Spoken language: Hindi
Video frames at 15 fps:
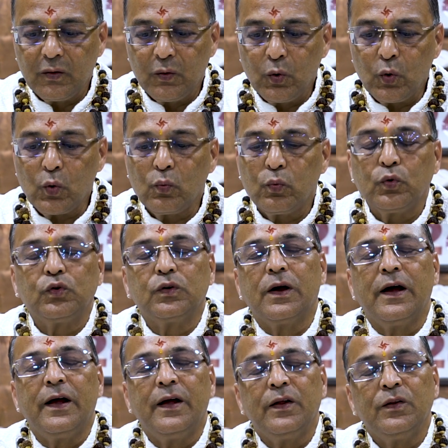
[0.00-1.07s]
लोग
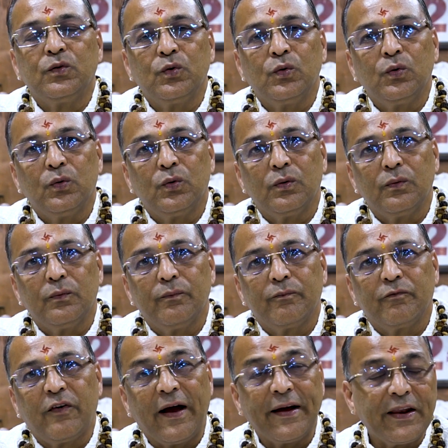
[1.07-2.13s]
उसका जो
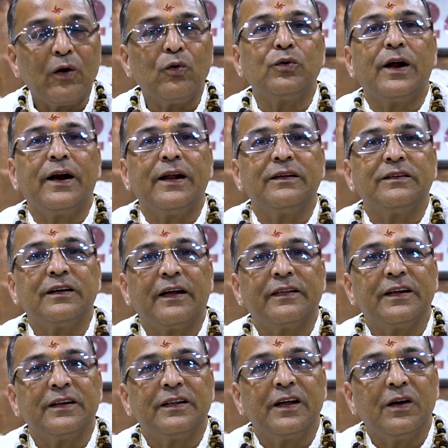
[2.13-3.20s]
फ़ायदा उठाना
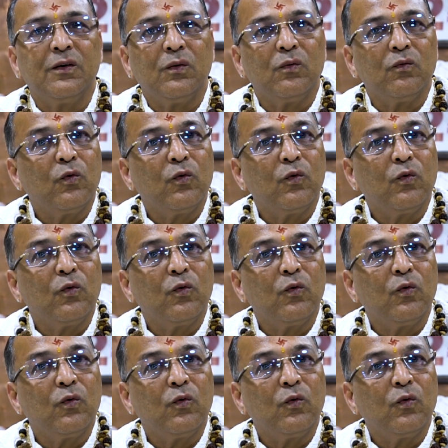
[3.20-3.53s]
चाहते थे